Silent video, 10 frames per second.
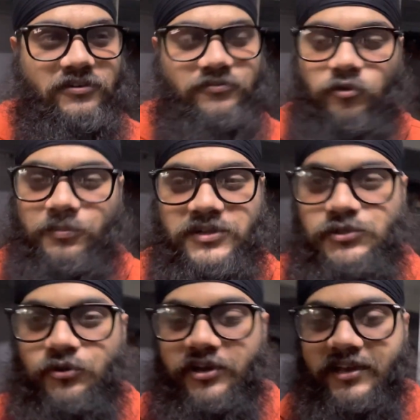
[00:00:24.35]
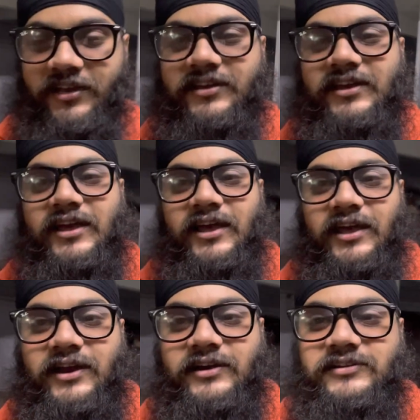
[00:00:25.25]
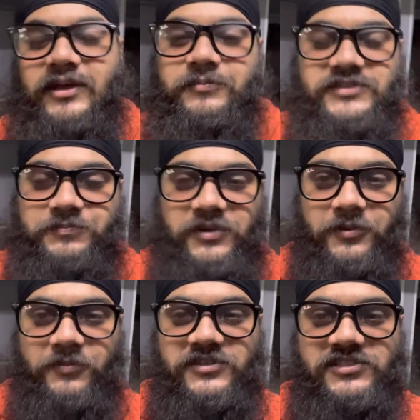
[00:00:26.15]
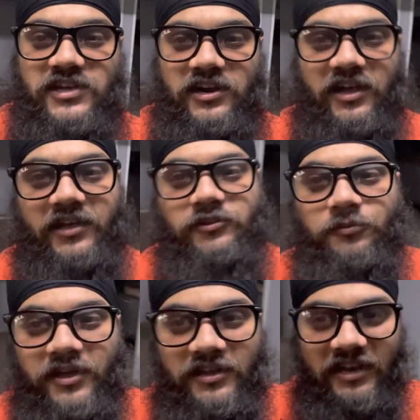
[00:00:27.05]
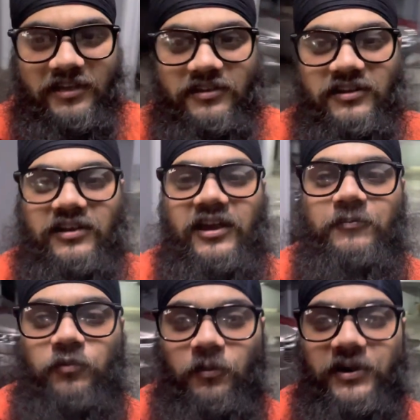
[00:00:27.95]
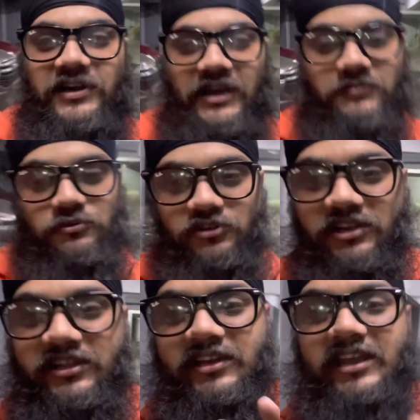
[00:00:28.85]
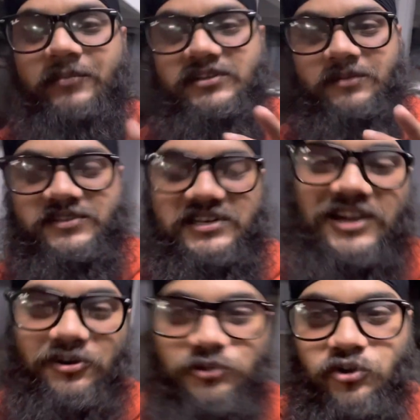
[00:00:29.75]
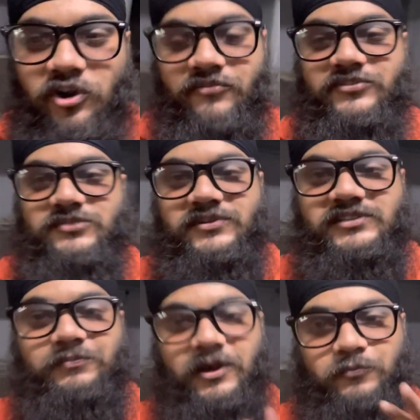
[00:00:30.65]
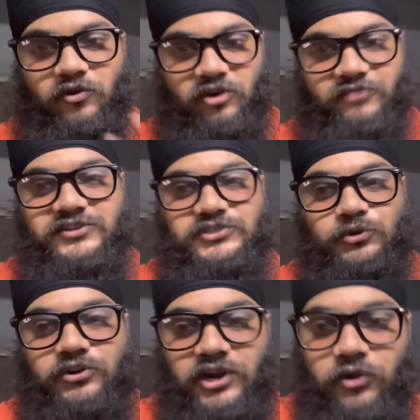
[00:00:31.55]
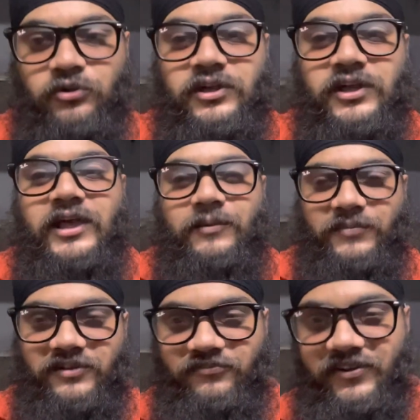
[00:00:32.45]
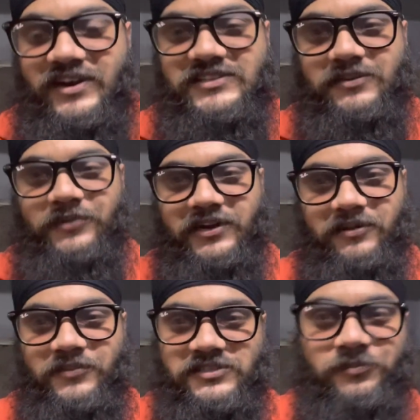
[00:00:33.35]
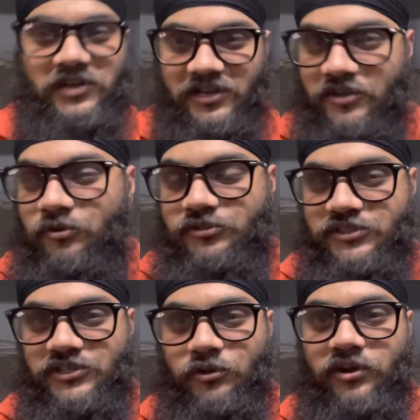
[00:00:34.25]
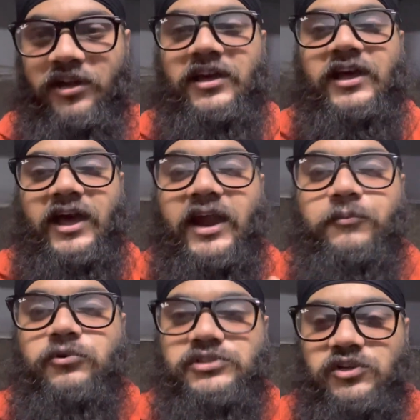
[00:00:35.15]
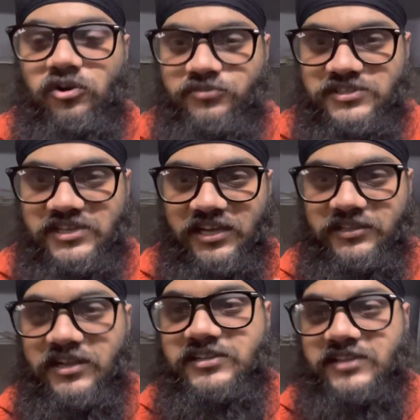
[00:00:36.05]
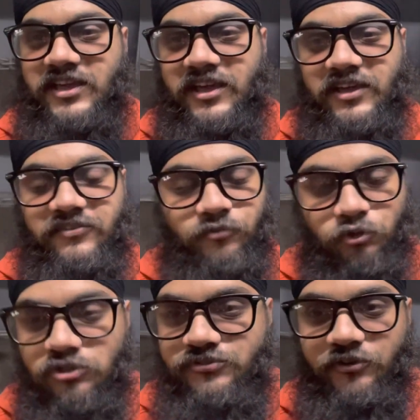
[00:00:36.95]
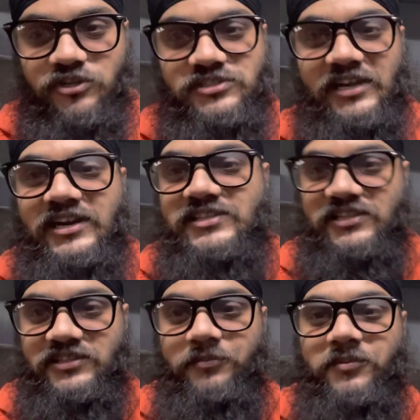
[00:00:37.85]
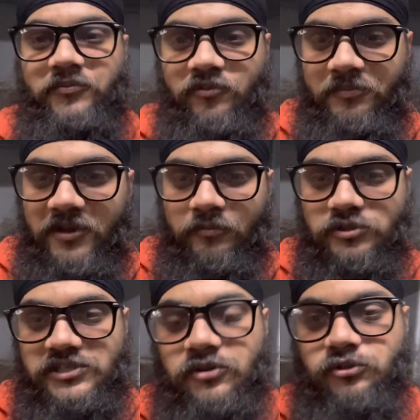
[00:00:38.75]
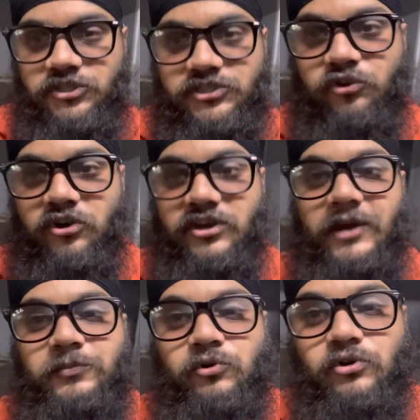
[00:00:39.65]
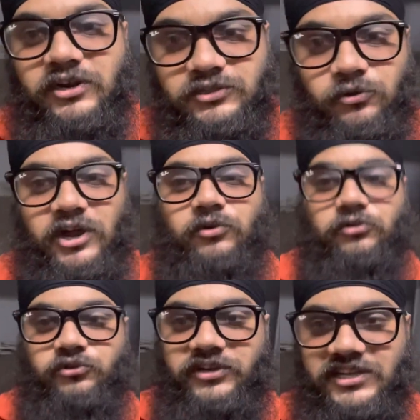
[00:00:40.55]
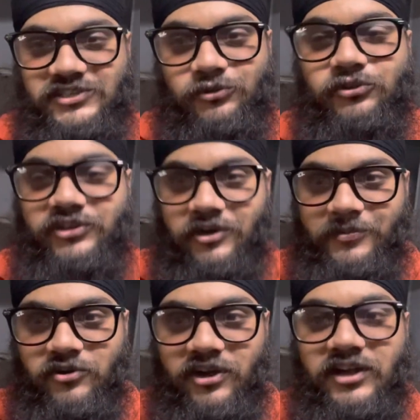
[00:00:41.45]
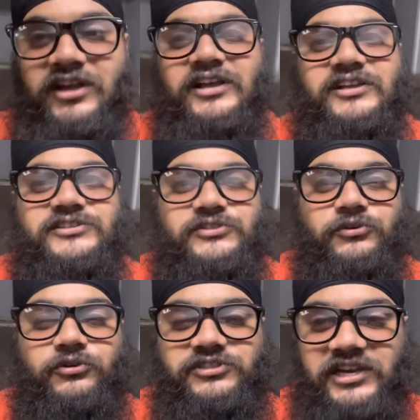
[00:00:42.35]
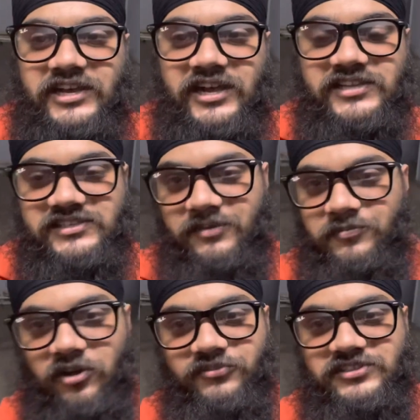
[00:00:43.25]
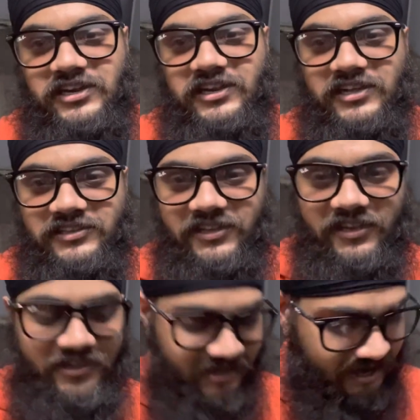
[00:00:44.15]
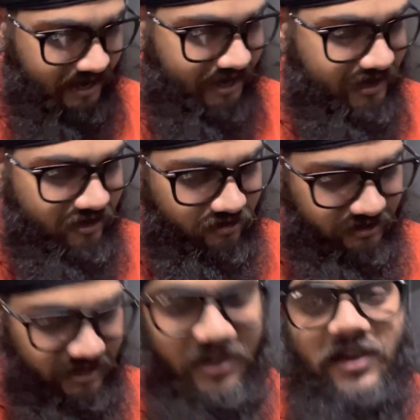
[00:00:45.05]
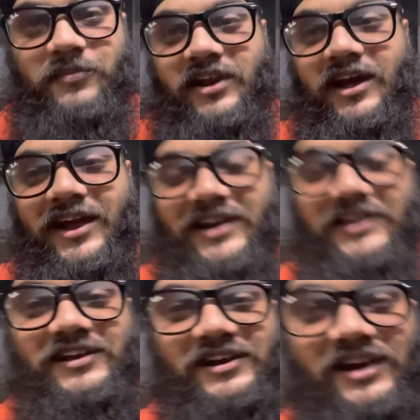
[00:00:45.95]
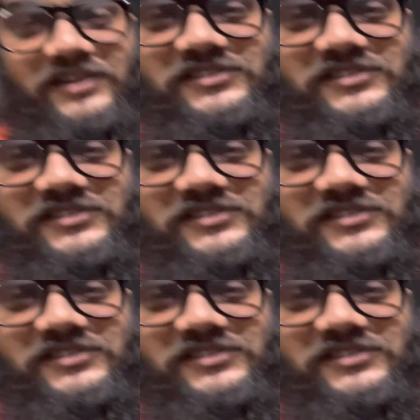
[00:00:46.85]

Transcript: फोर मंथ्स हो गए एंड ये अभी सेप्टेम्बर मंथ चल रहा है तो मैं लाइक एक प्रॉपर टाइम सोच रहा था कि लाइक मैं जब मैं सेटल हो जाऊँगा ऑफिस में जब मैं आपको ऑफिस टूर कराऊँ मेरे फ्रेंड्स या मेरे टीममेट से मिलने की कोशिश करूँगा एंड मोस्टली ऑफिस के अंदर के फ़ोटोज़ वीडियोज़ नहीं ले सकते बट मैं फिर भी मोस्टली कोशिश करूँगा कि आप लोग को अगर थोड़ा आउटडोर दिखा सकूँ तो दिखा पाऊँगा सो चलिए गए सब ऑफिस से निकलते हैं हाँ और ये है मेरा आई कार्ड